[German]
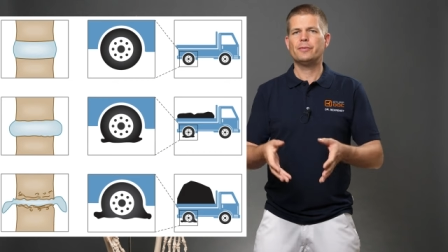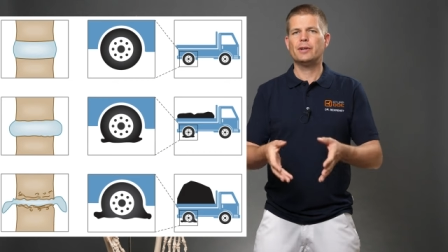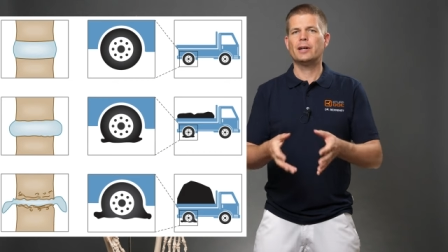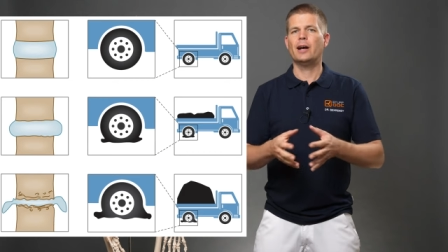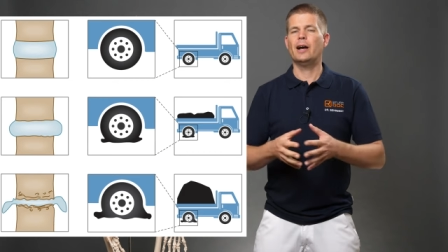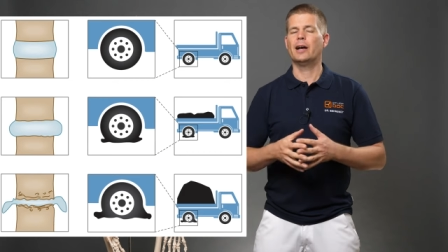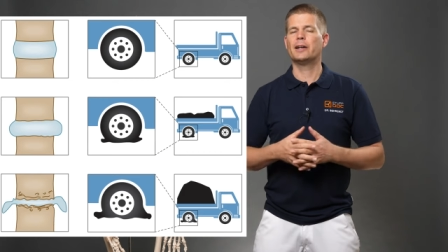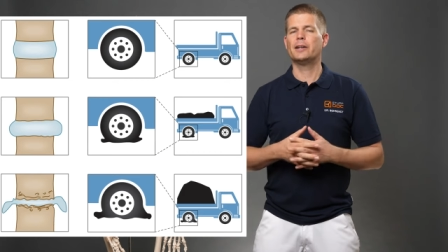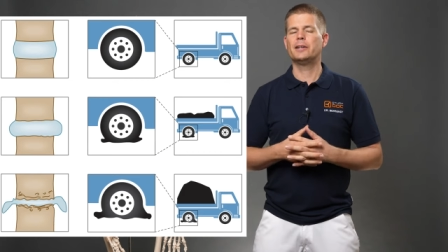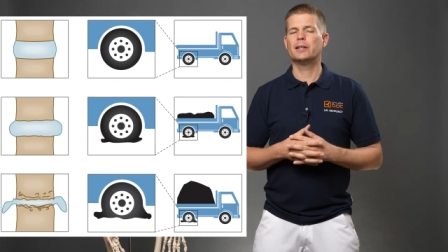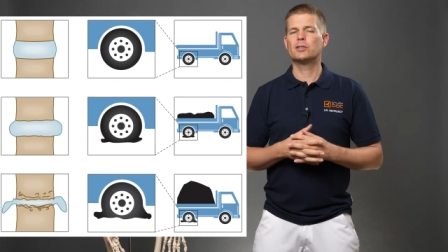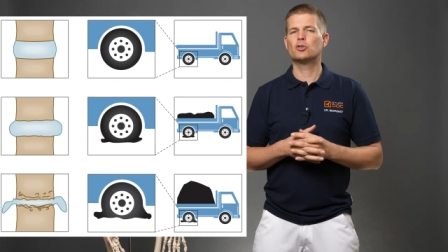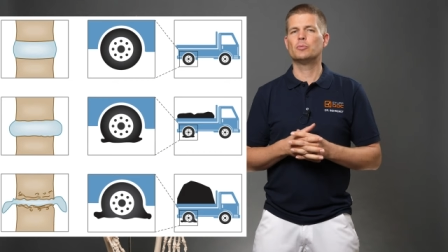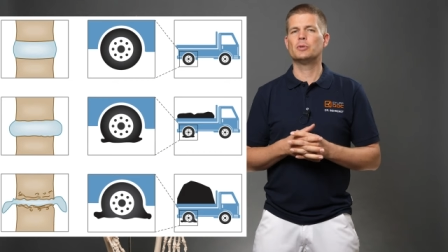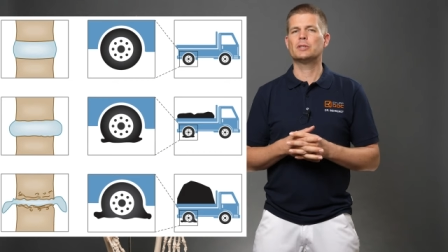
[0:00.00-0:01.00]
der da eigentlich
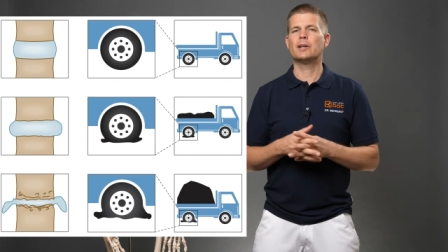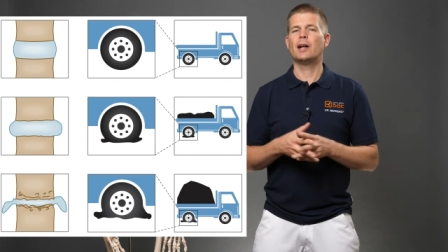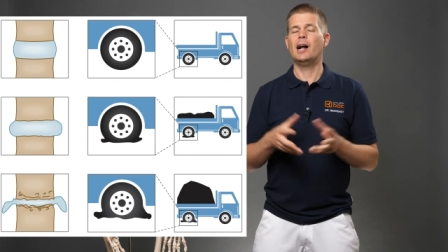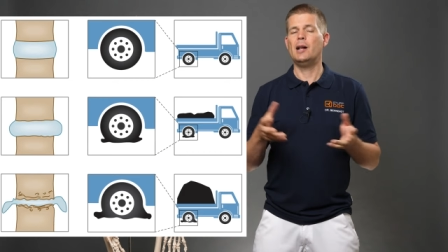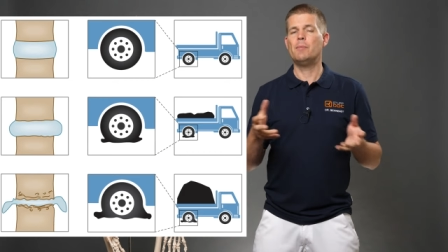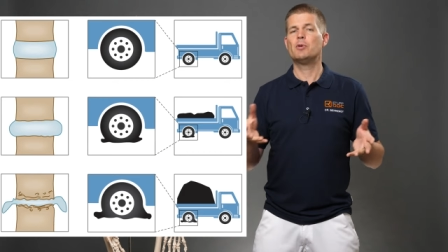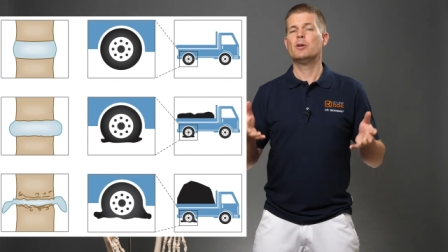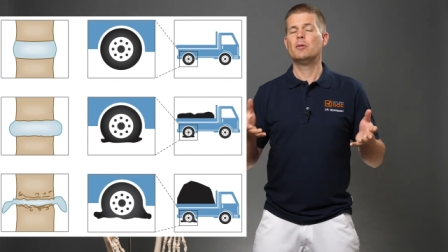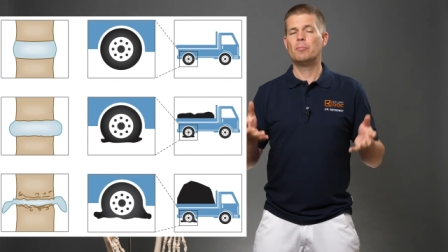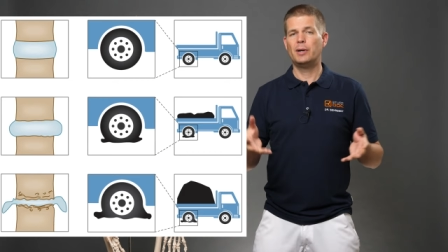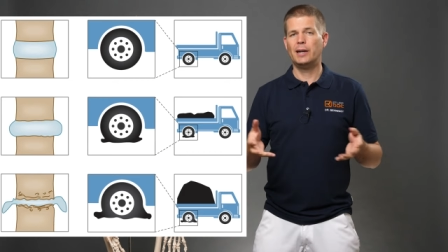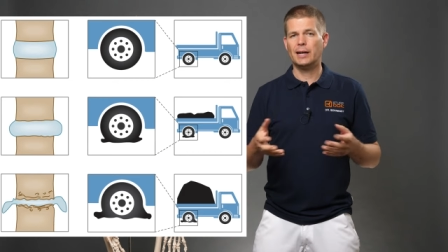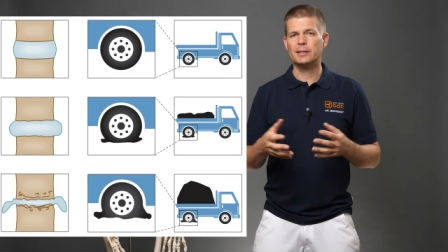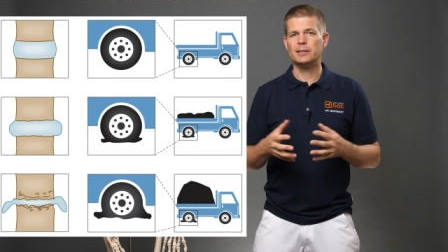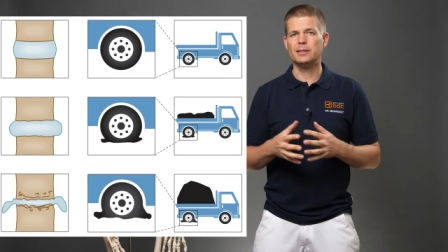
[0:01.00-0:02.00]
jetzt so ein bisschen halb
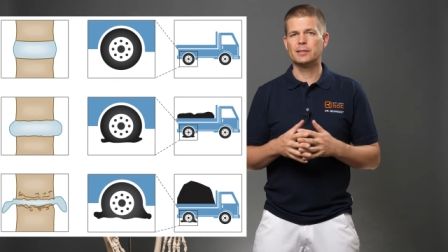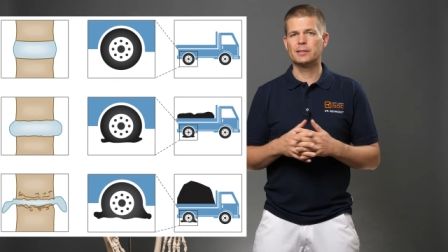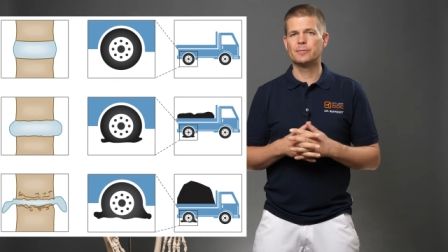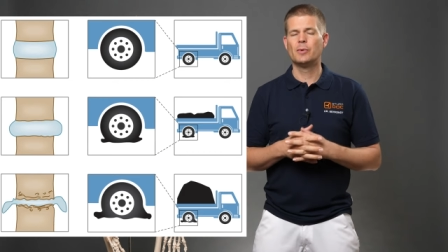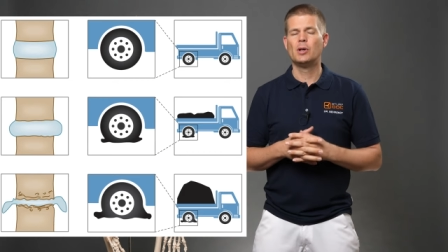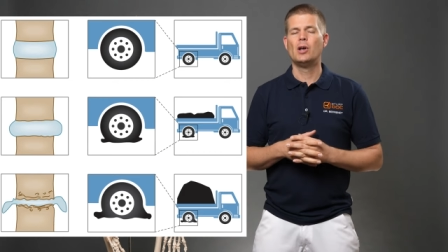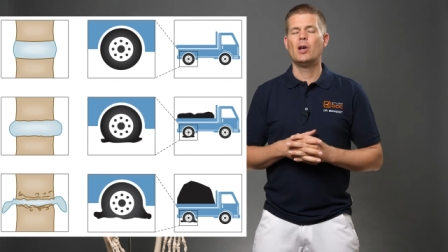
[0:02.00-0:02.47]
platt ist.